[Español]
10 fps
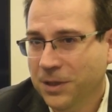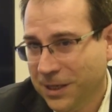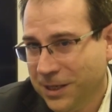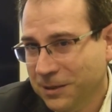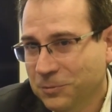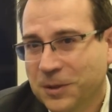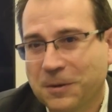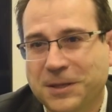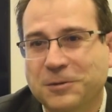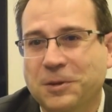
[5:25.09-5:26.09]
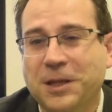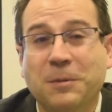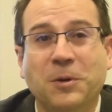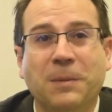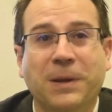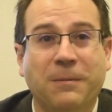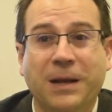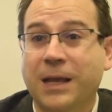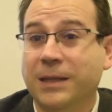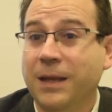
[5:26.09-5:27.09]
ya que muchas veces utilizamos la
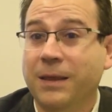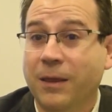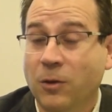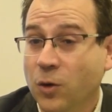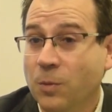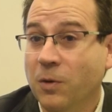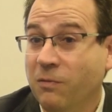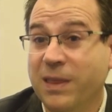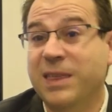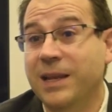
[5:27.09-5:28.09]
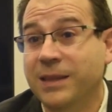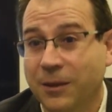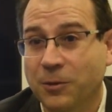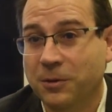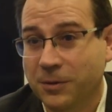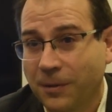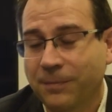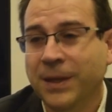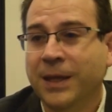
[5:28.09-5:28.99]
palabra catalizador como facilitador, ¿no?